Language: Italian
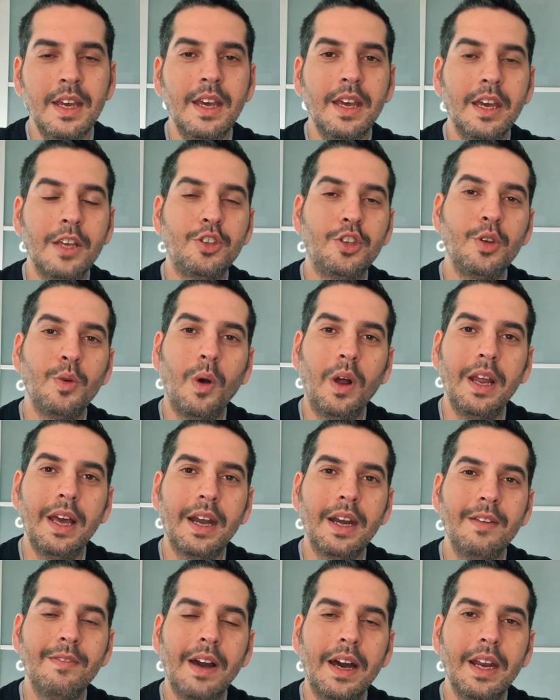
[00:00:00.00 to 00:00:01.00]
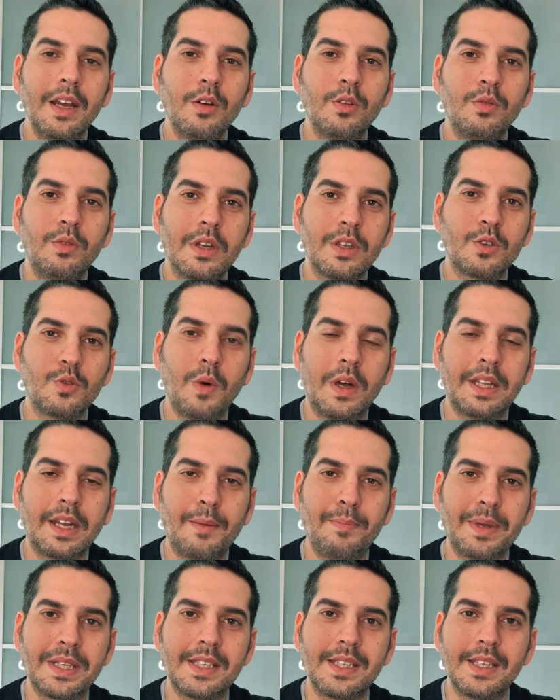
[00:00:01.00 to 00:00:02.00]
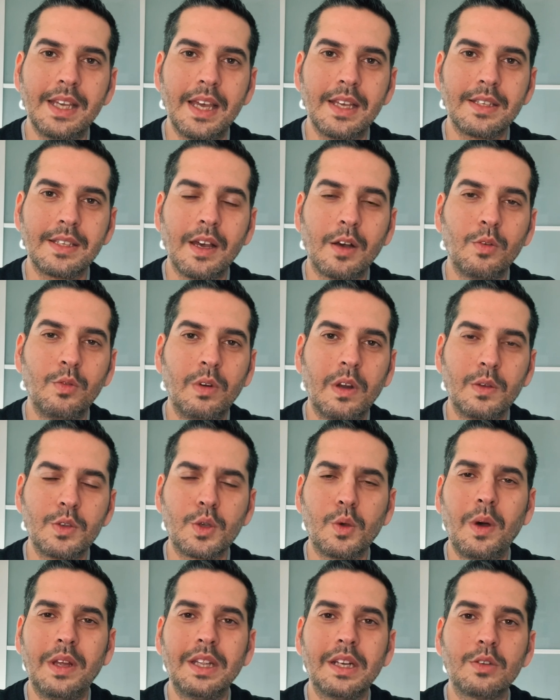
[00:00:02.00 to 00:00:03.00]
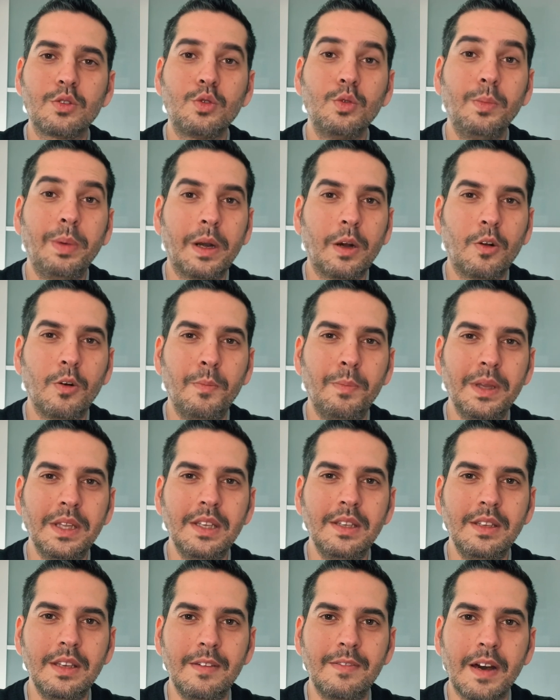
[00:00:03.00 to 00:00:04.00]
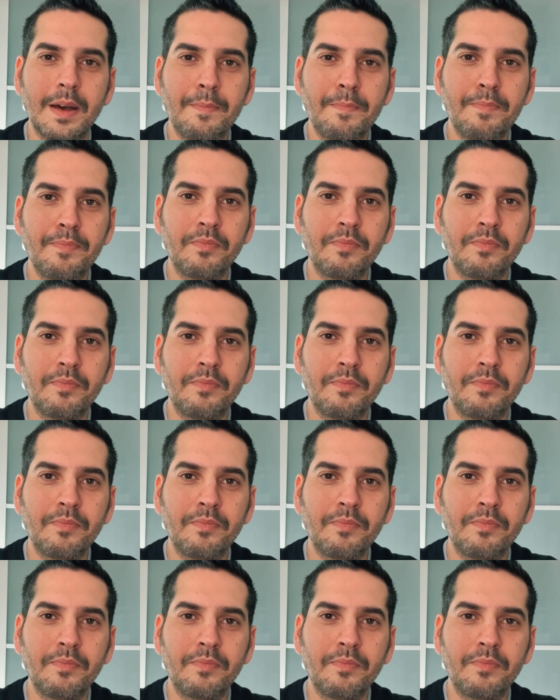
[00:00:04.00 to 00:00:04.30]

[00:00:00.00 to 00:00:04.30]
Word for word: e ci vuole arrivare con una squadra pazzesca, con una squadra super competitiva.